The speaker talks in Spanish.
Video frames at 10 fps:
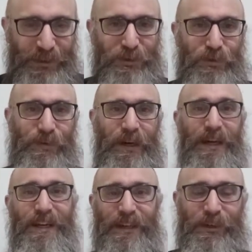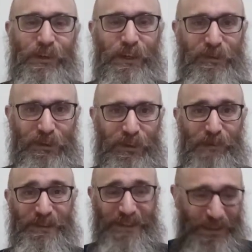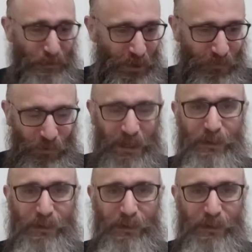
de chuva en el corazón, a pesar de que por afuera